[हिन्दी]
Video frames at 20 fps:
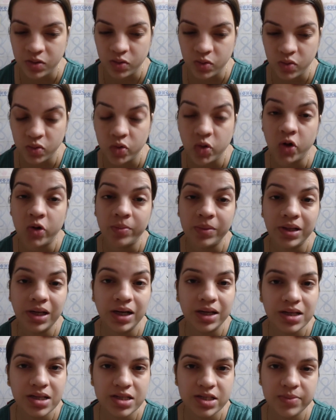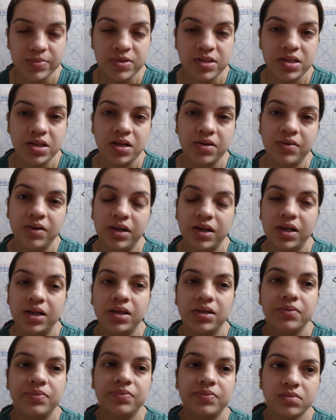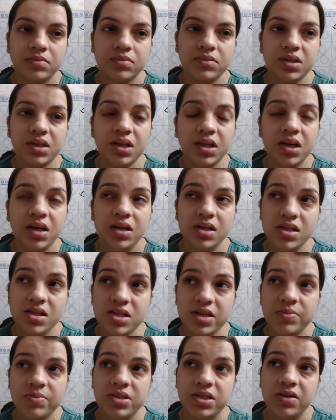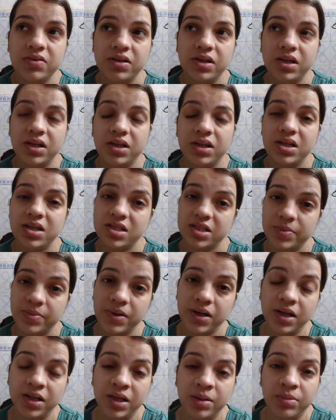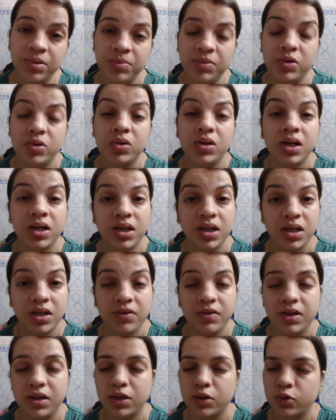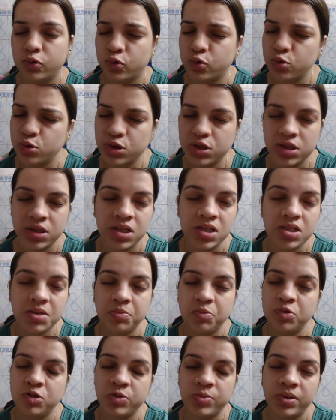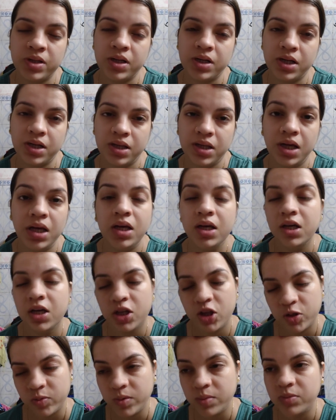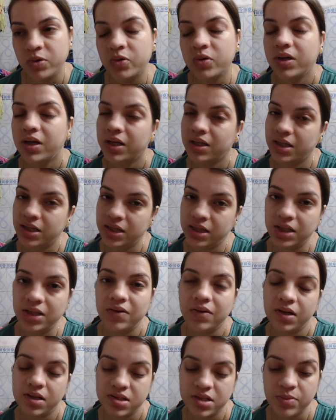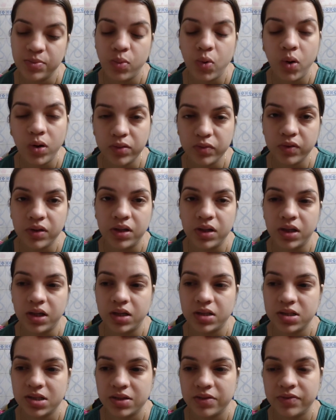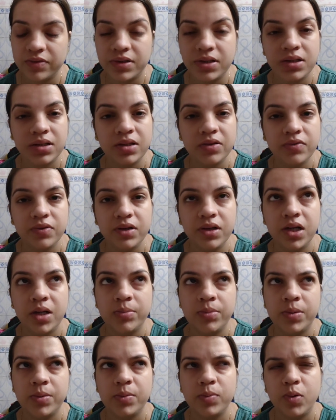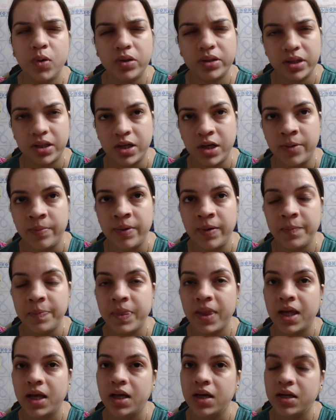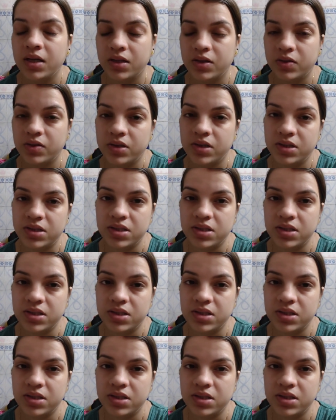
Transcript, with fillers: तो नॉर्मल हरी सब्जियाँ वगैरह हरी सब्जियाँ वगैरह ये सब खानी है मम्मी को खट्टा वट्टा कुछ नहीं सब कुछ मना कर दिया तो मम्मी को एक दिन की दवाई से बहुत फ़र्क है चल चलने फिरने में भी बहुत आराम है तो ये